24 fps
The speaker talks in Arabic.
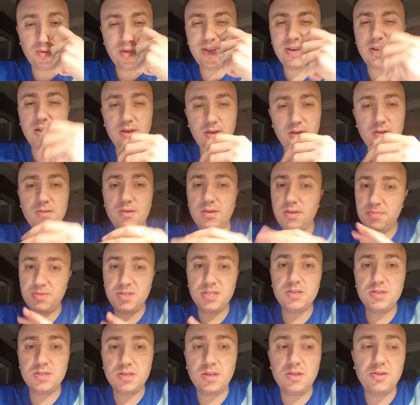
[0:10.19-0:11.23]
آه،
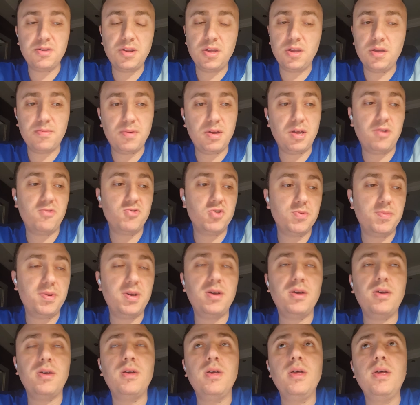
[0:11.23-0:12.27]
بالذات اسكندرية معرفش
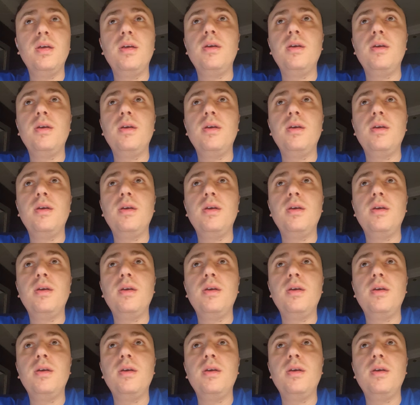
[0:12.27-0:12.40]
بقى